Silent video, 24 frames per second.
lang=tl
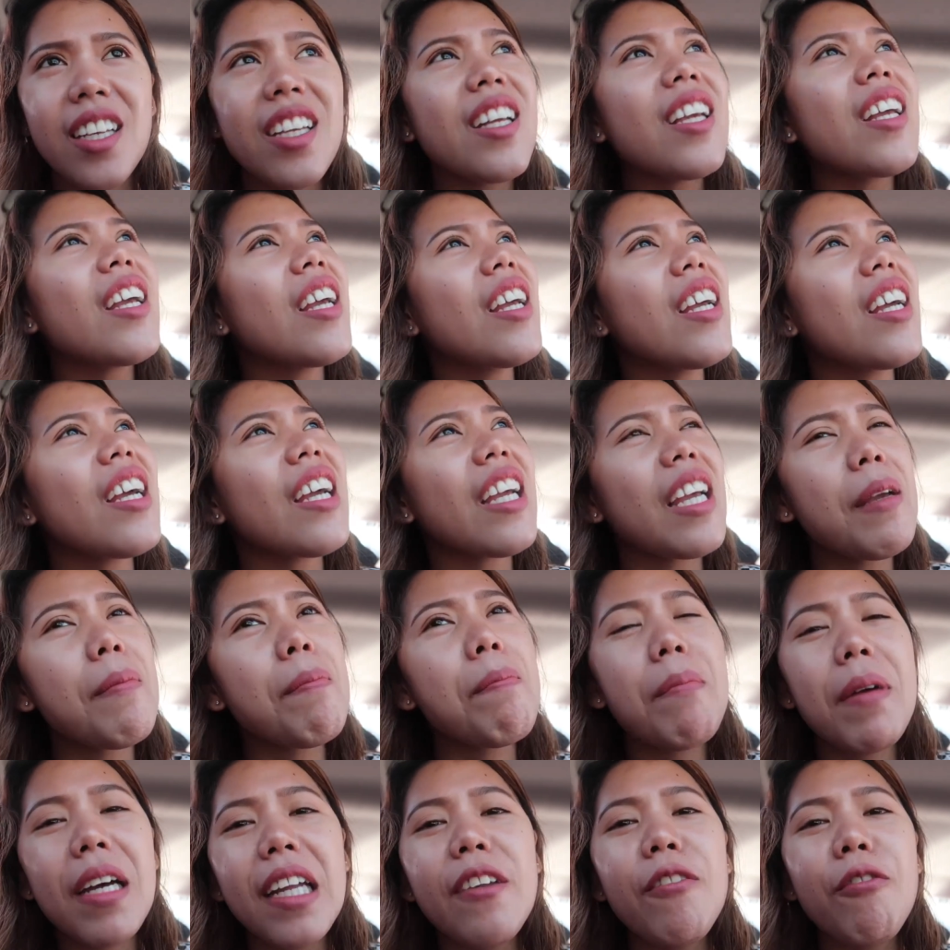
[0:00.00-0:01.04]
I
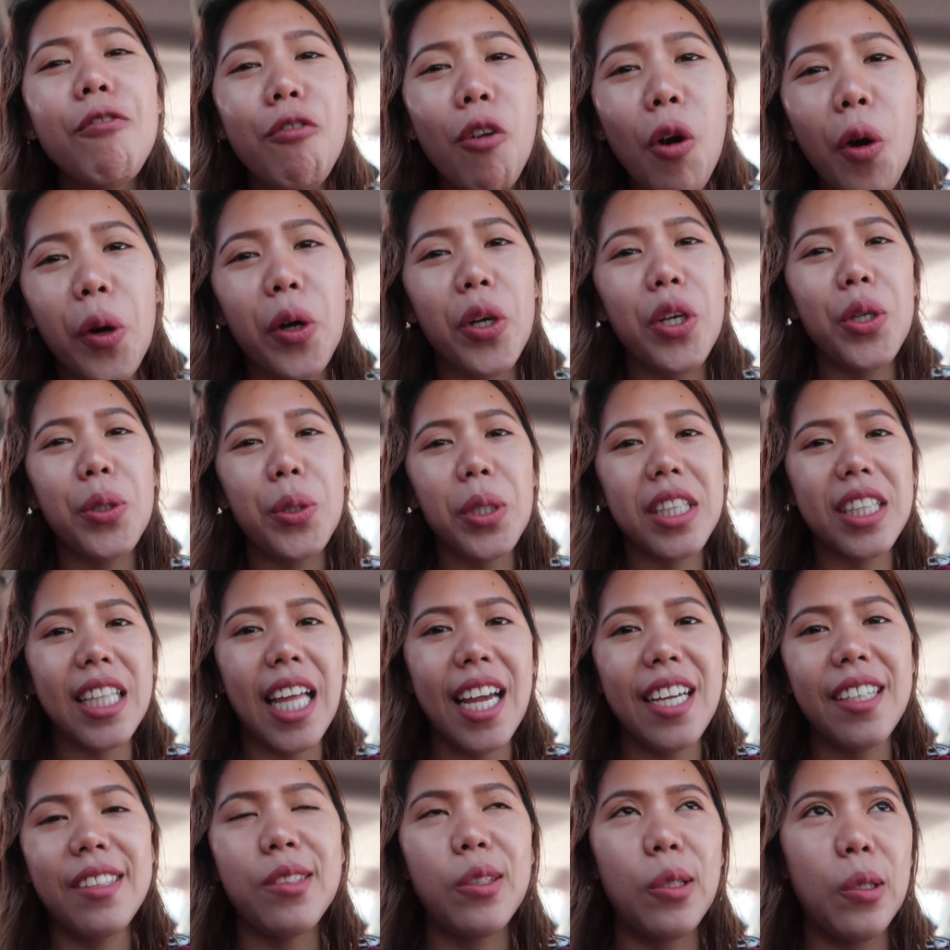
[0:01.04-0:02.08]
Ip Man 4 yung
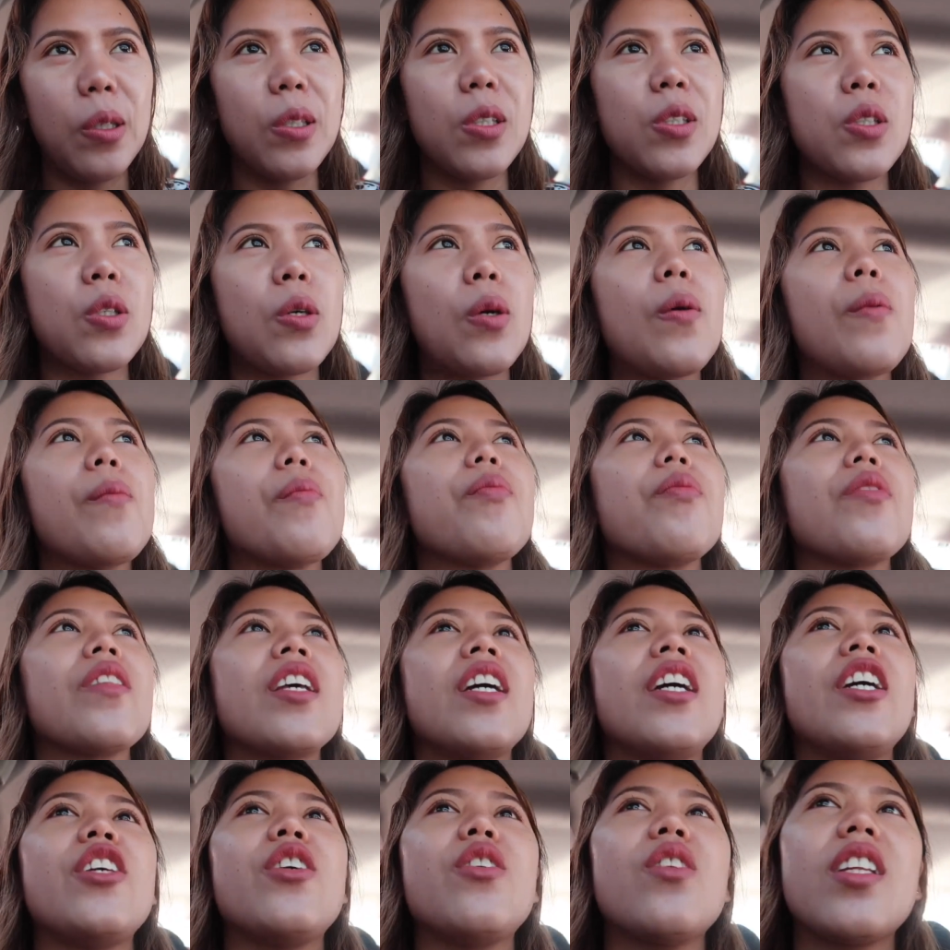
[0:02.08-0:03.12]
title. So,
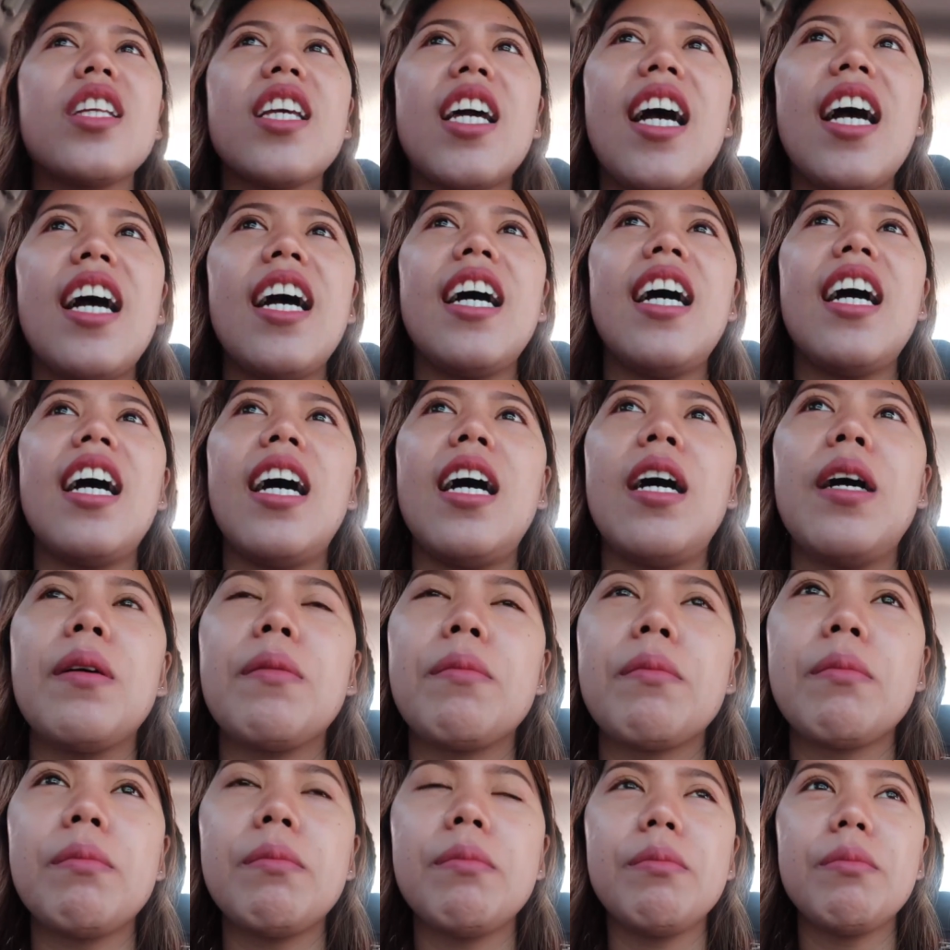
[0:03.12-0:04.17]
yun nga,
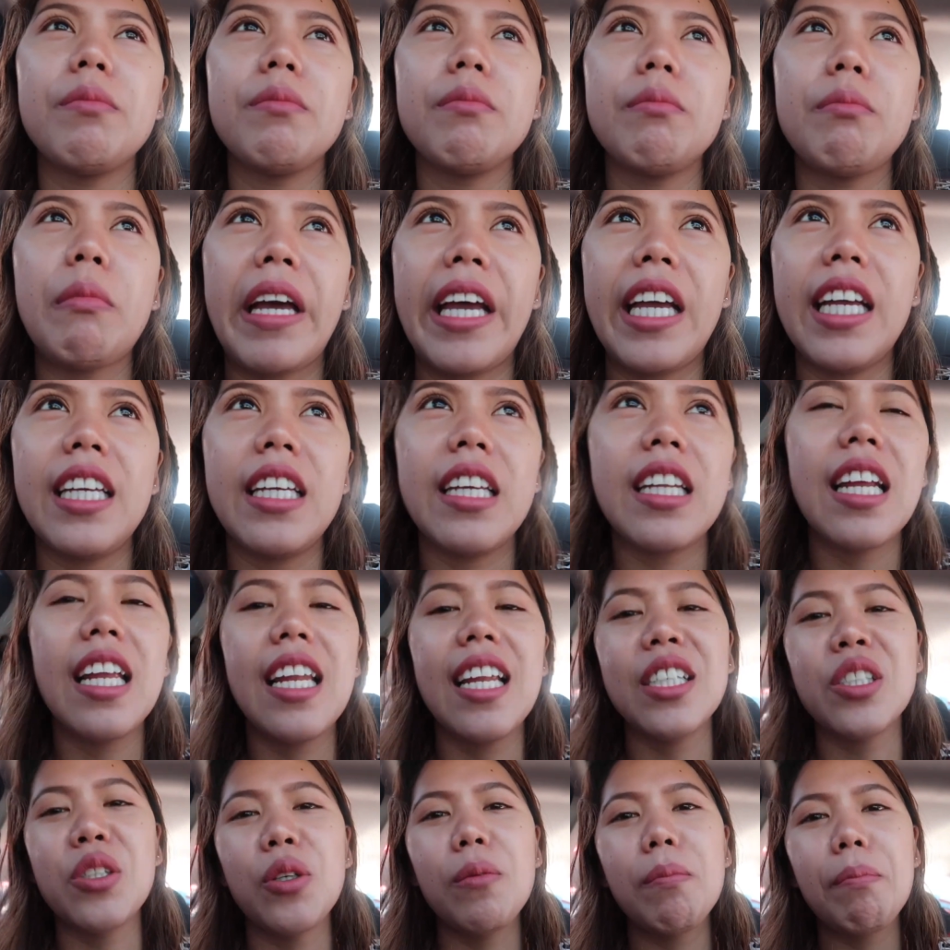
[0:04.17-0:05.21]
um, may
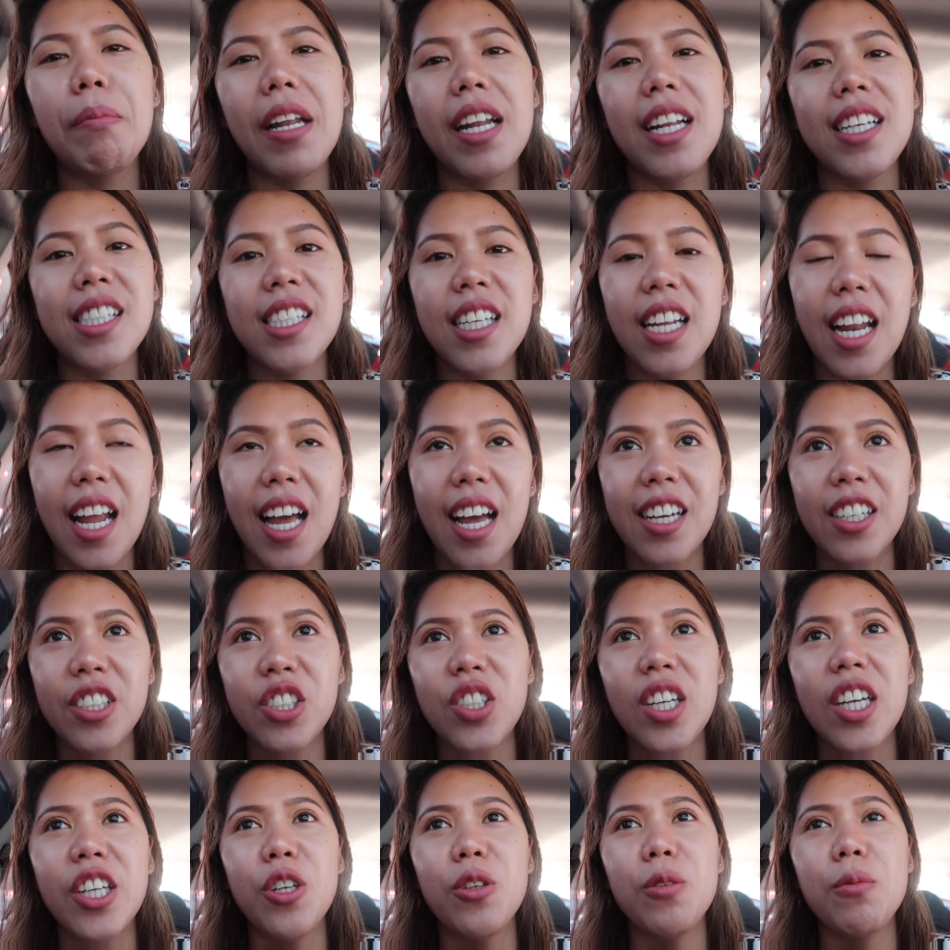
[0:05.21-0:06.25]
relasyon pala sila.
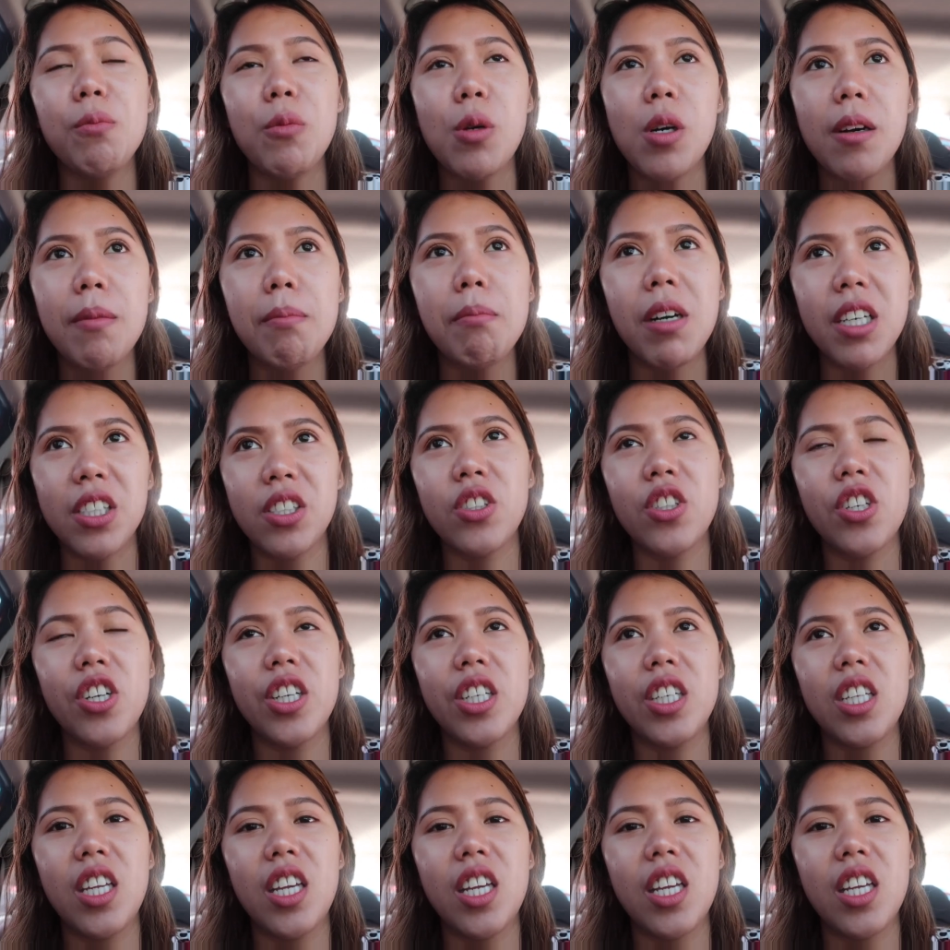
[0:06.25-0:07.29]
Siya yung
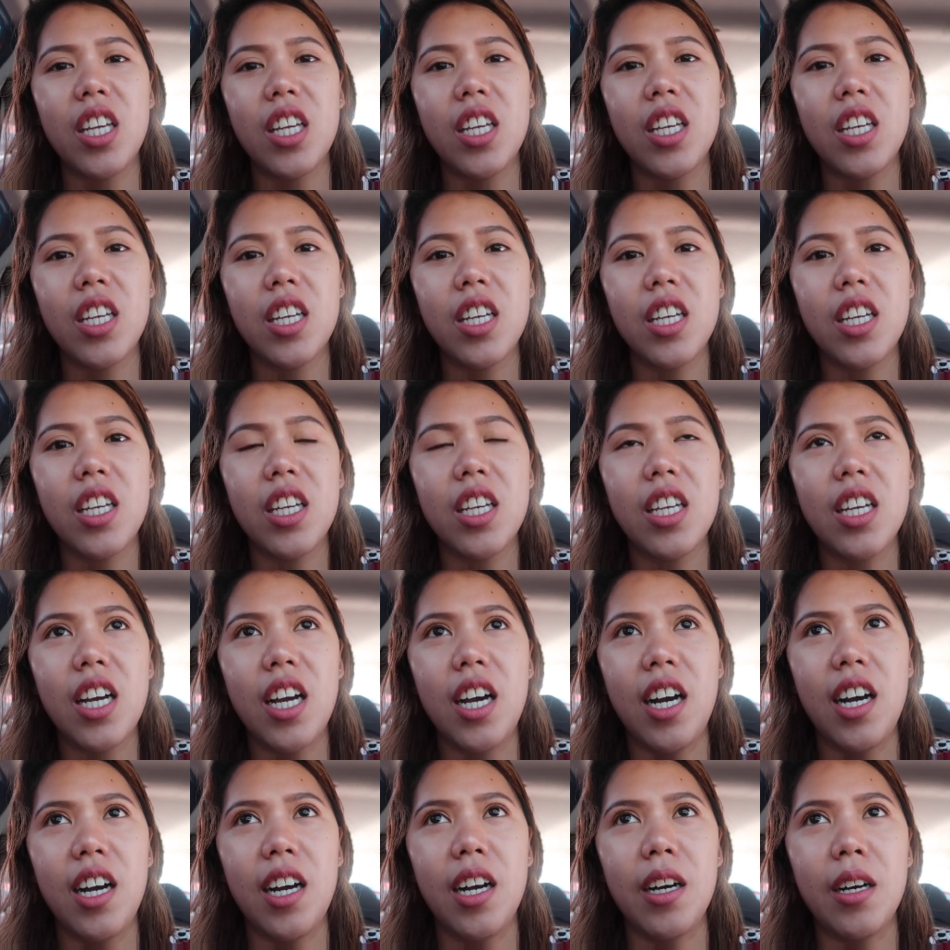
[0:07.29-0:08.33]
master ni,
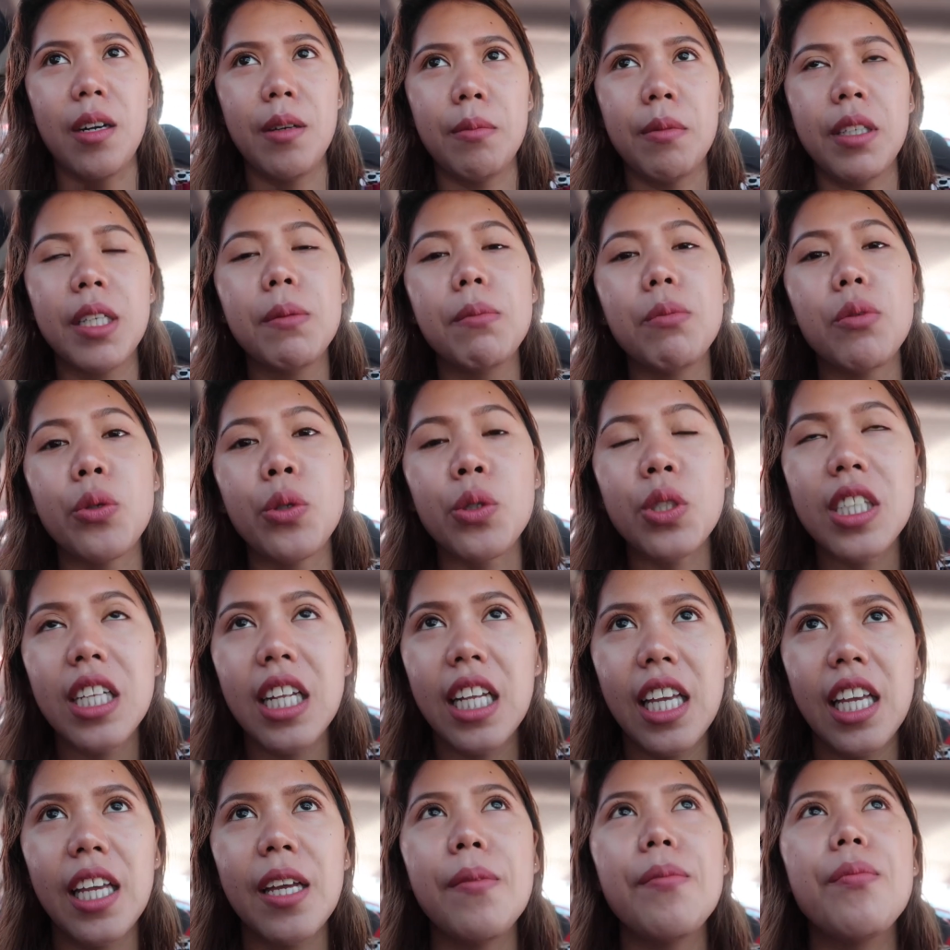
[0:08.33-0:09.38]
um, ni Bruce
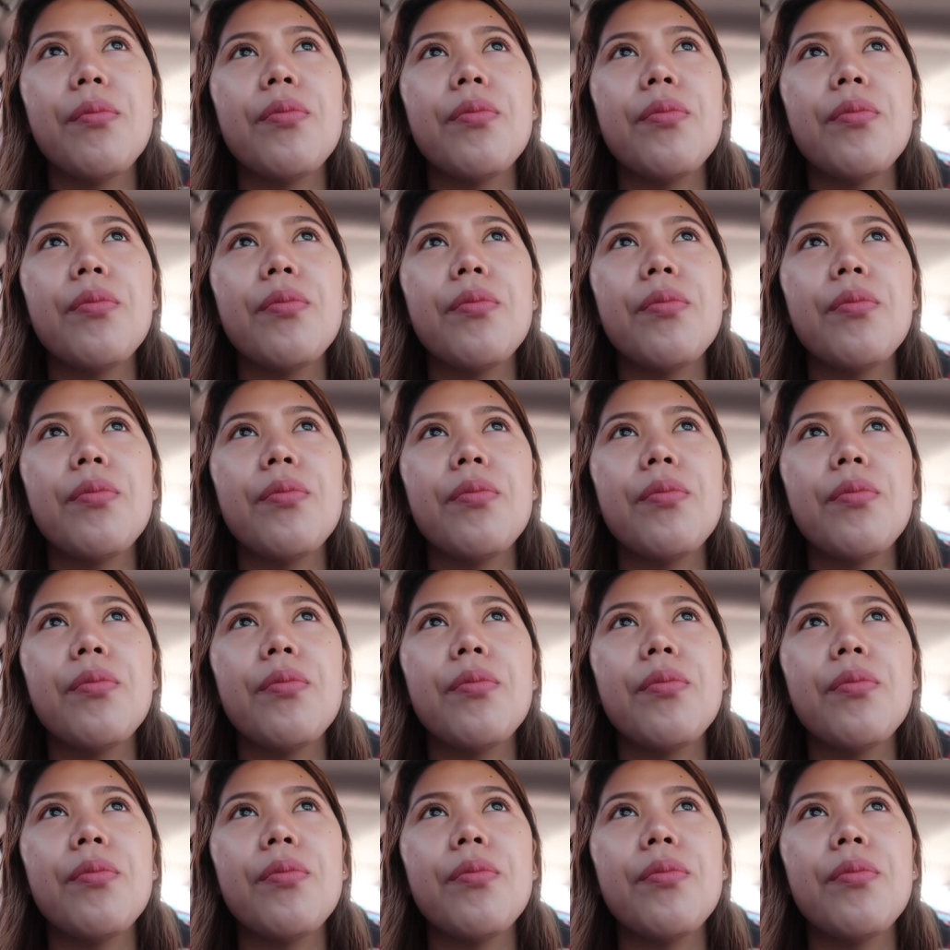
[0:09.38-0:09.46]
Lee.